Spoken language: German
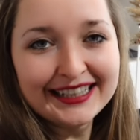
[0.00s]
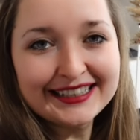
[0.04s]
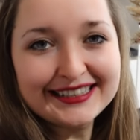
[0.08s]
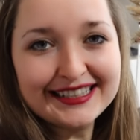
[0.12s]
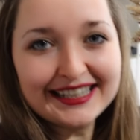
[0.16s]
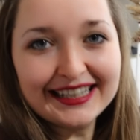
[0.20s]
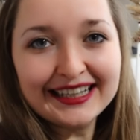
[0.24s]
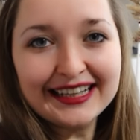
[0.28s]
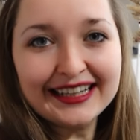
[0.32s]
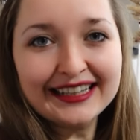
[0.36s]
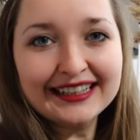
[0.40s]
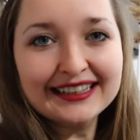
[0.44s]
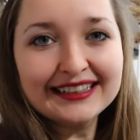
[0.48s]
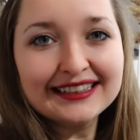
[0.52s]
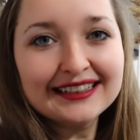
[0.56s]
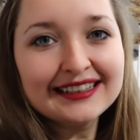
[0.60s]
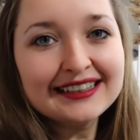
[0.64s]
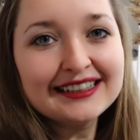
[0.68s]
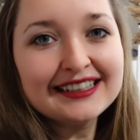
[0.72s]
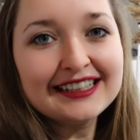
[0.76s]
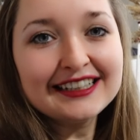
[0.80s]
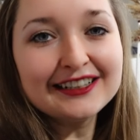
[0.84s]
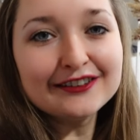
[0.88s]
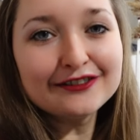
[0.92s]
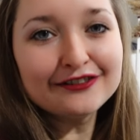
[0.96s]

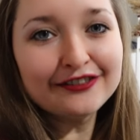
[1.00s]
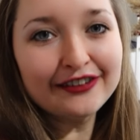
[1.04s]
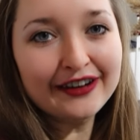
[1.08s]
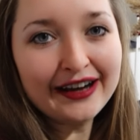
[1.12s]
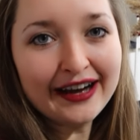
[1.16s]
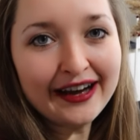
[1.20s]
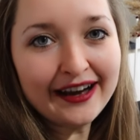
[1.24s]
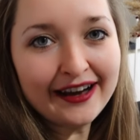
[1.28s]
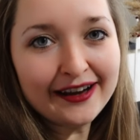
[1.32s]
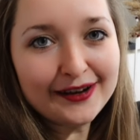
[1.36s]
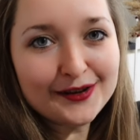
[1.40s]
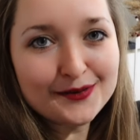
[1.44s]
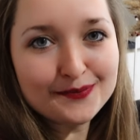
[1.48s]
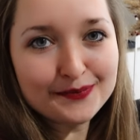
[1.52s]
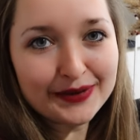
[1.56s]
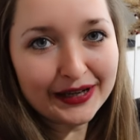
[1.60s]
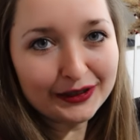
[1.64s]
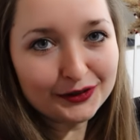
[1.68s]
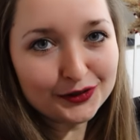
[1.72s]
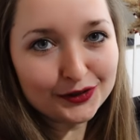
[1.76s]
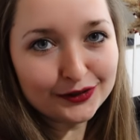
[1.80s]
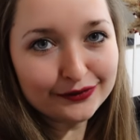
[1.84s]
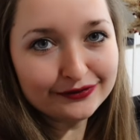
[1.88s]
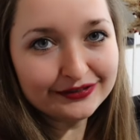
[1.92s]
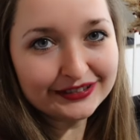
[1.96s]
Denn die Gefahr im
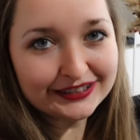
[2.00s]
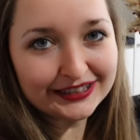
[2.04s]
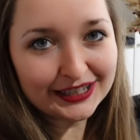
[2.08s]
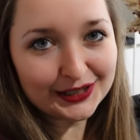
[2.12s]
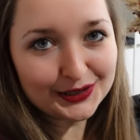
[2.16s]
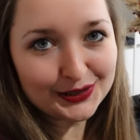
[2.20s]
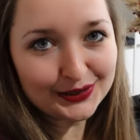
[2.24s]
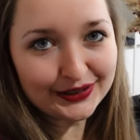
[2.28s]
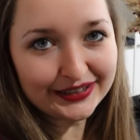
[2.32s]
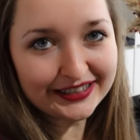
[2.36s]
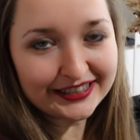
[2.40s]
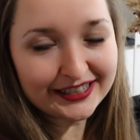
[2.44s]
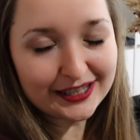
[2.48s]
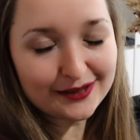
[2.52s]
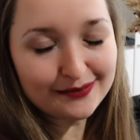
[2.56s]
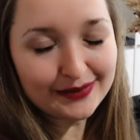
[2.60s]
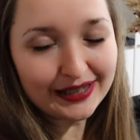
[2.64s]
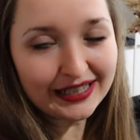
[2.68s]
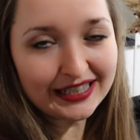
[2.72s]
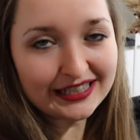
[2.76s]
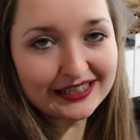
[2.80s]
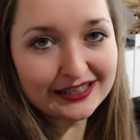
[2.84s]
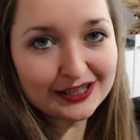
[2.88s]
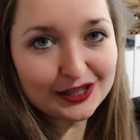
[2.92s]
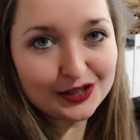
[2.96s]
Backofen ist natürlich immer,
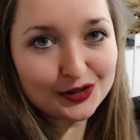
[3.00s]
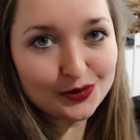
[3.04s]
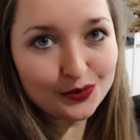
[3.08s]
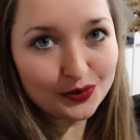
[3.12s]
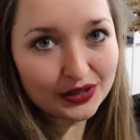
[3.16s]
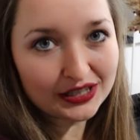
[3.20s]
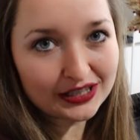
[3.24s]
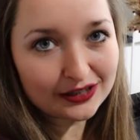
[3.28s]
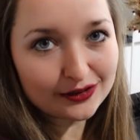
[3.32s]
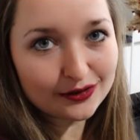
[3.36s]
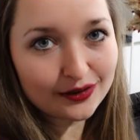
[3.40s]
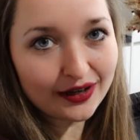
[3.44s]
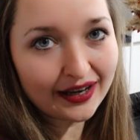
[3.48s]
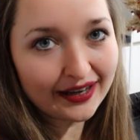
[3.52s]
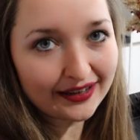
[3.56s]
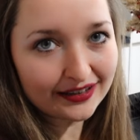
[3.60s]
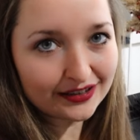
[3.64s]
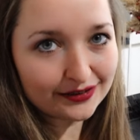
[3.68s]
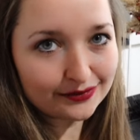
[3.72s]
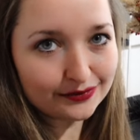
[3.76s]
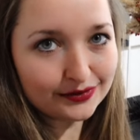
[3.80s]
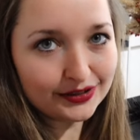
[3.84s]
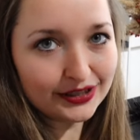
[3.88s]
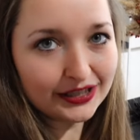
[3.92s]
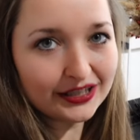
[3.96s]
dass die Schoki zu
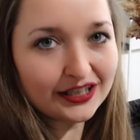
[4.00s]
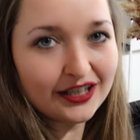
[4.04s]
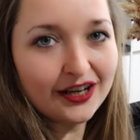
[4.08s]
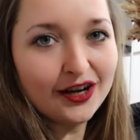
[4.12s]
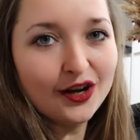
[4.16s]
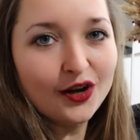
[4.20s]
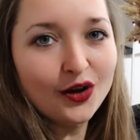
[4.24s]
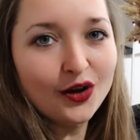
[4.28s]
heiß wird.